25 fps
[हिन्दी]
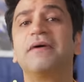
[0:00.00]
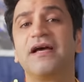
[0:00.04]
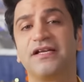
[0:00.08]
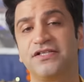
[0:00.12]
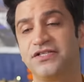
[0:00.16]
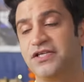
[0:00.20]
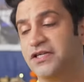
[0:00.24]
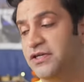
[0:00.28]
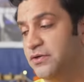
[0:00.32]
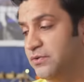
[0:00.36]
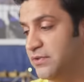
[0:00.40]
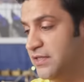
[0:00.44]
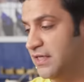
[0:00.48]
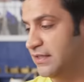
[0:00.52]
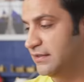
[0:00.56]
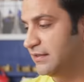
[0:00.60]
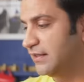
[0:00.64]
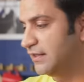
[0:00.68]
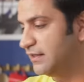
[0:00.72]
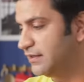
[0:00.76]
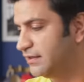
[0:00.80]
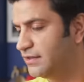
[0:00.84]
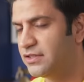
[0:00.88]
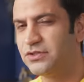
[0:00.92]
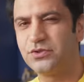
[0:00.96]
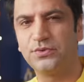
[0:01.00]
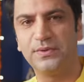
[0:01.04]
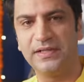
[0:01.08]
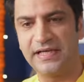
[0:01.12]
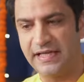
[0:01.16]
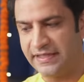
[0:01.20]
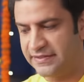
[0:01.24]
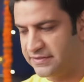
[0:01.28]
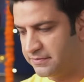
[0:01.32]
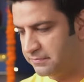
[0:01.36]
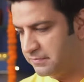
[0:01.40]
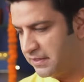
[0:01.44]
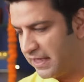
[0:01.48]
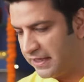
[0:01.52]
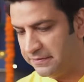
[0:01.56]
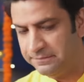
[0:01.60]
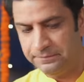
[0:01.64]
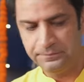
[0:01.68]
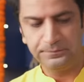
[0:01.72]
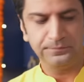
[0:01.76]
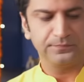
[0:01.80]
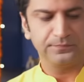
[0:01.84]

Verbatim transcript: मैश ही नहीं हो जाते दिस विल टेक सम टाइम